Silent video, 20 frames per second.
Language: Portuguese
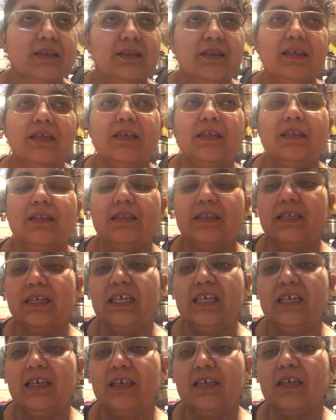tem
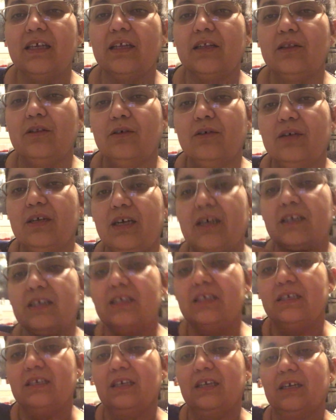T, que é
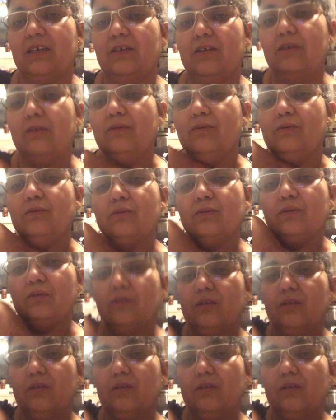torácica, que é o